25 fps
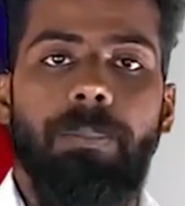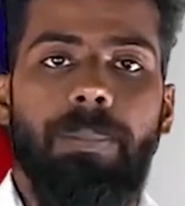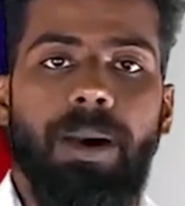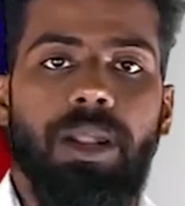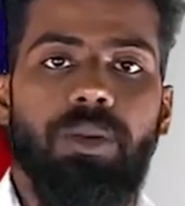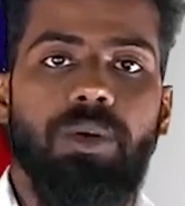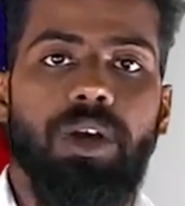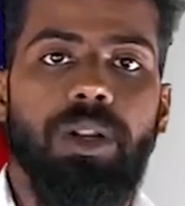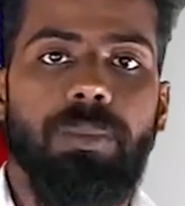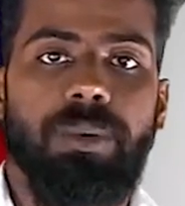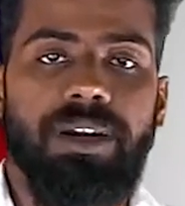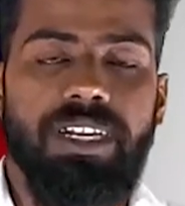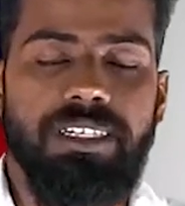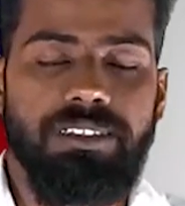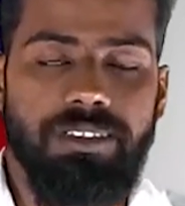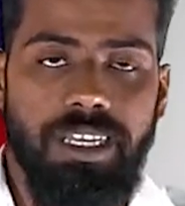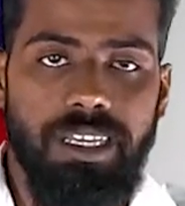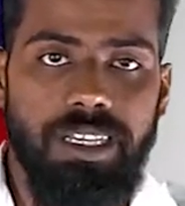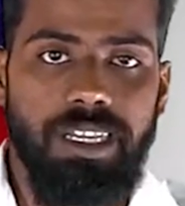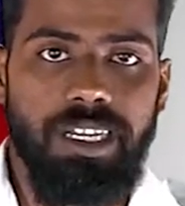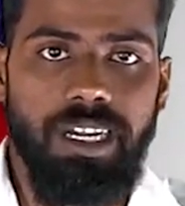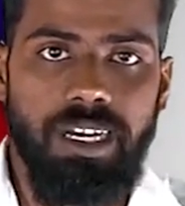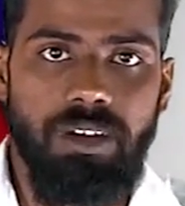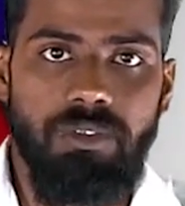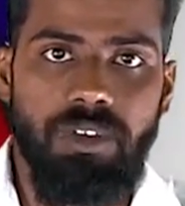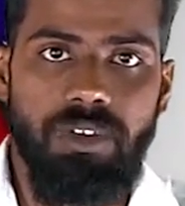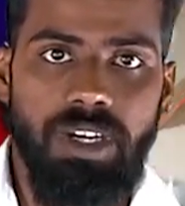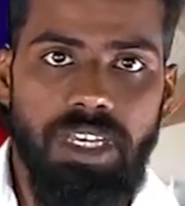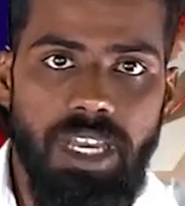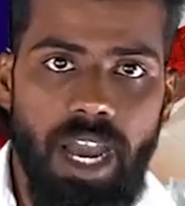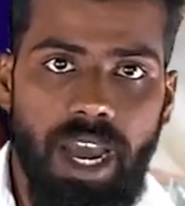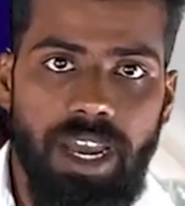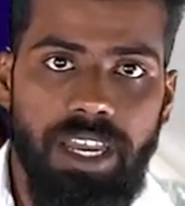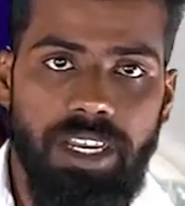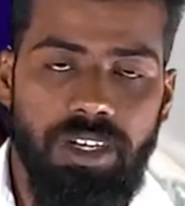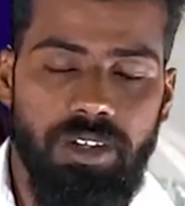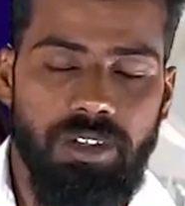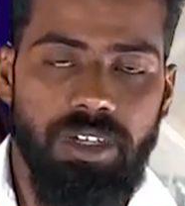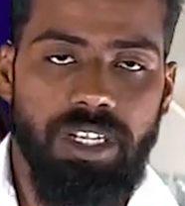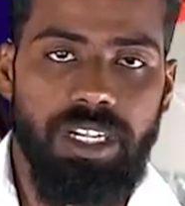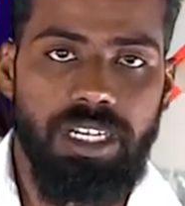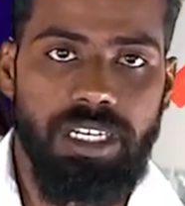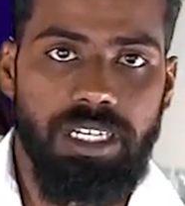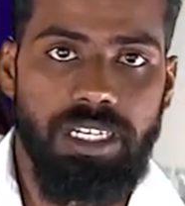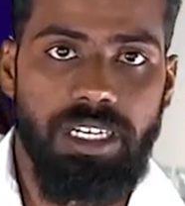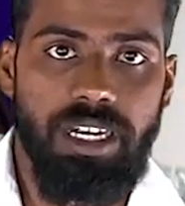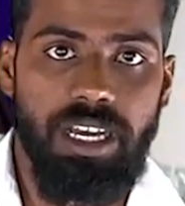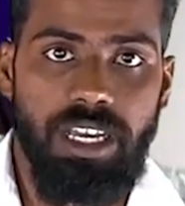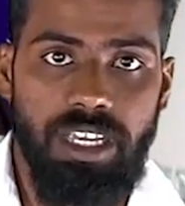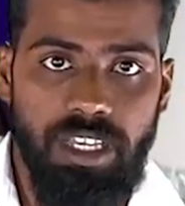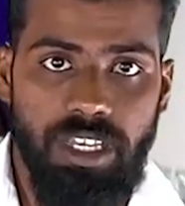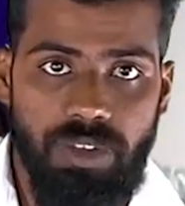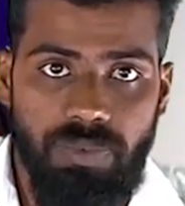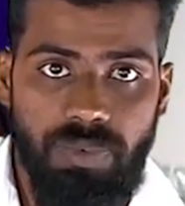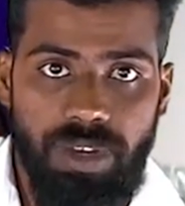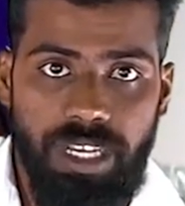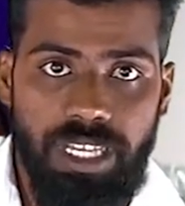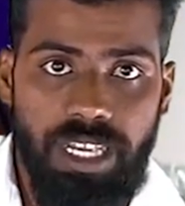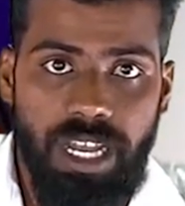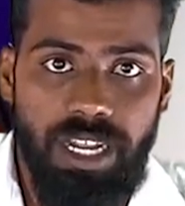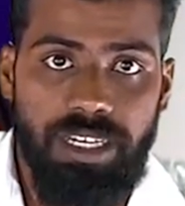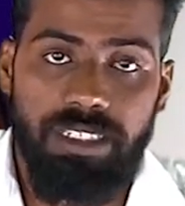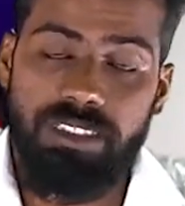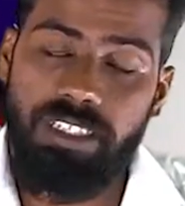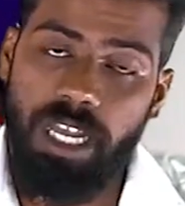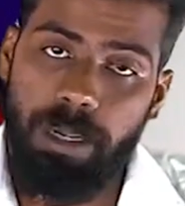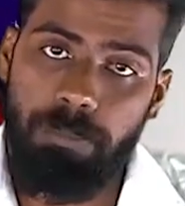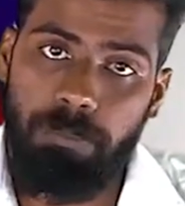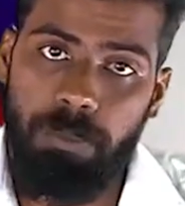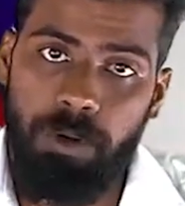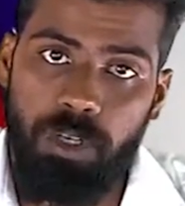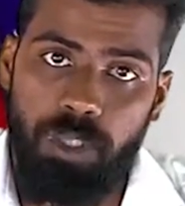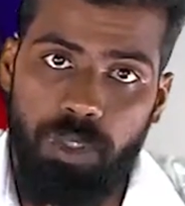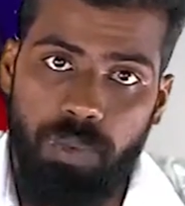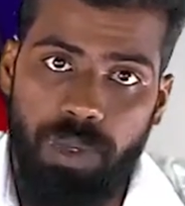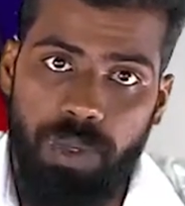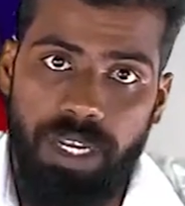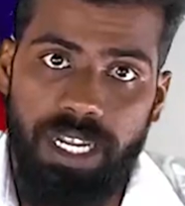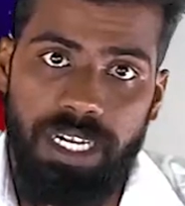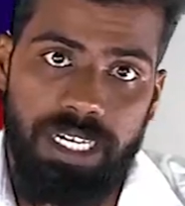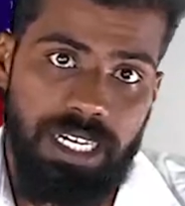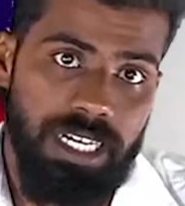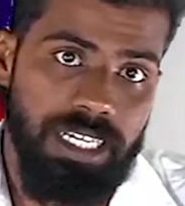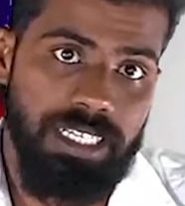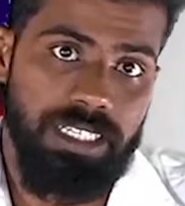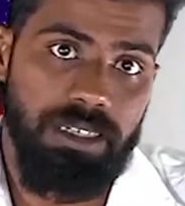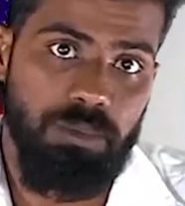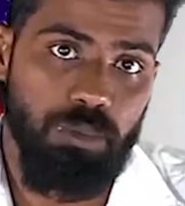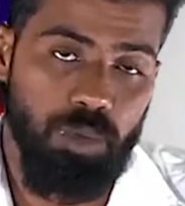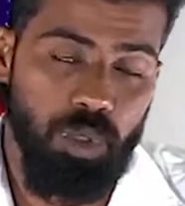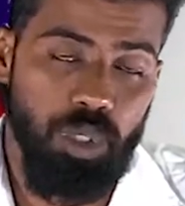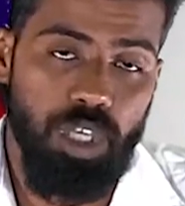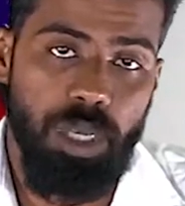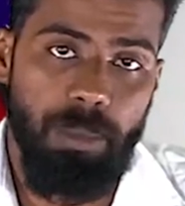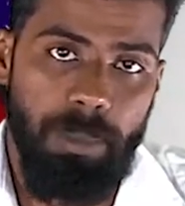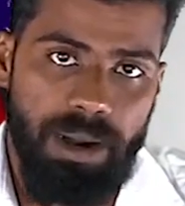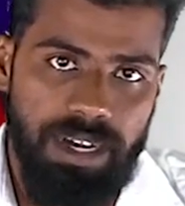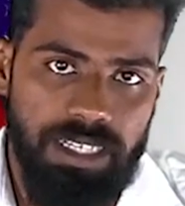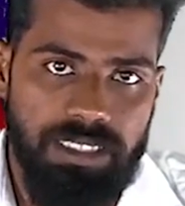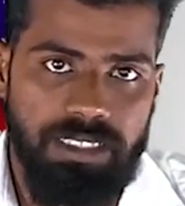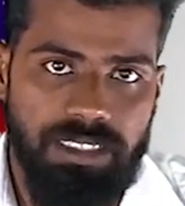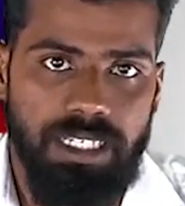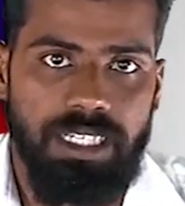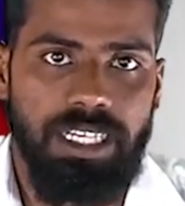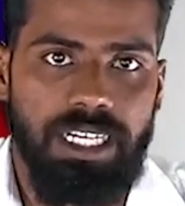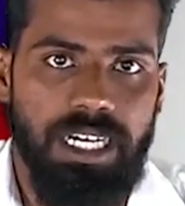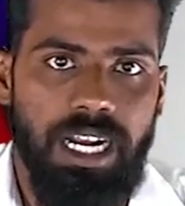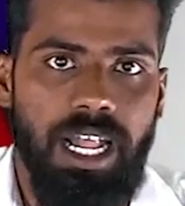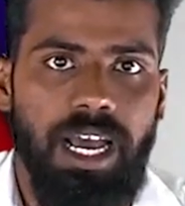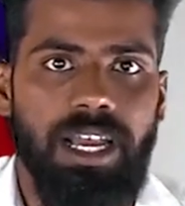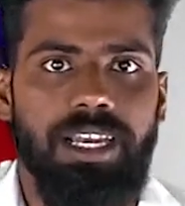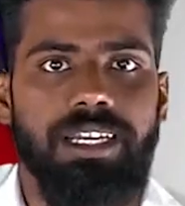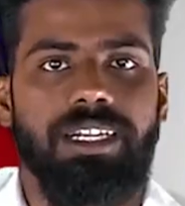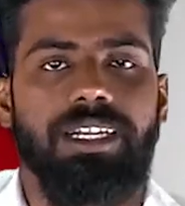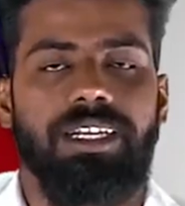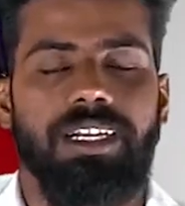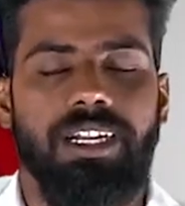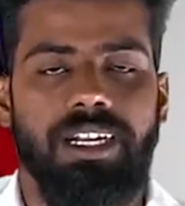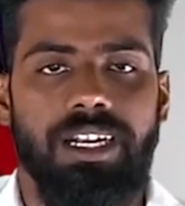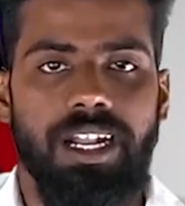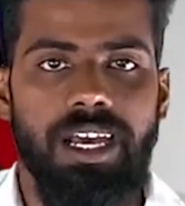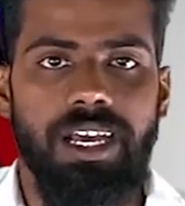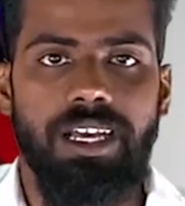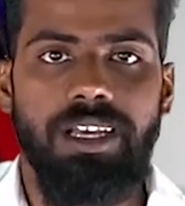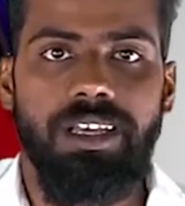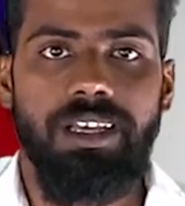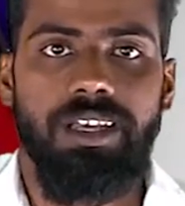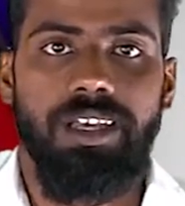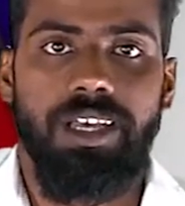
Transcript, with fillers: பல்வேறுபட்ட செய்திகள் வெளியாகிக் கொண்டிருக்கின்றன இவைதான் தற்பொழுது வரை கிடைத்த முக்கியமான செய்திகளாக இருக்கின்றன